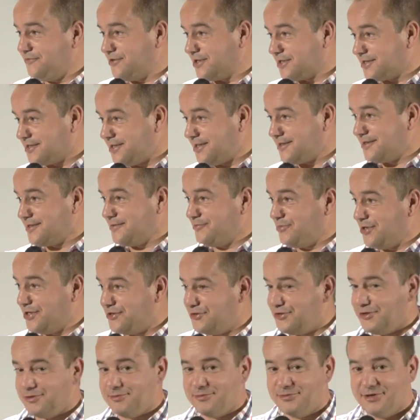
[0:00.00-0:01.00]
wersety
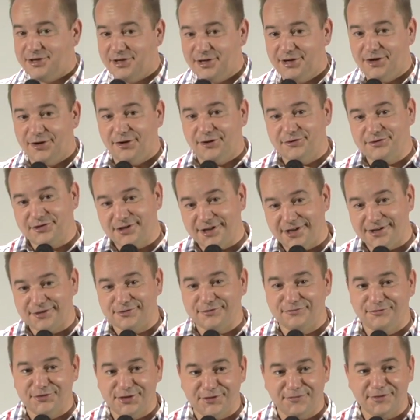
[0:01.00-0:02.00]
będą od
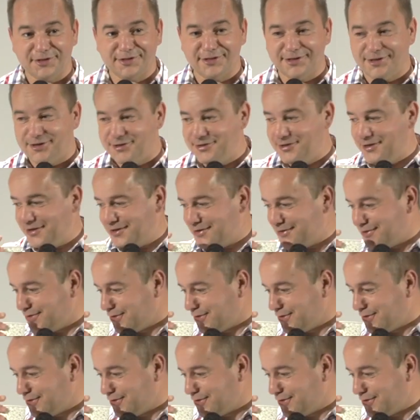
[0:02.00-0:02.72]
razu wyświetlone.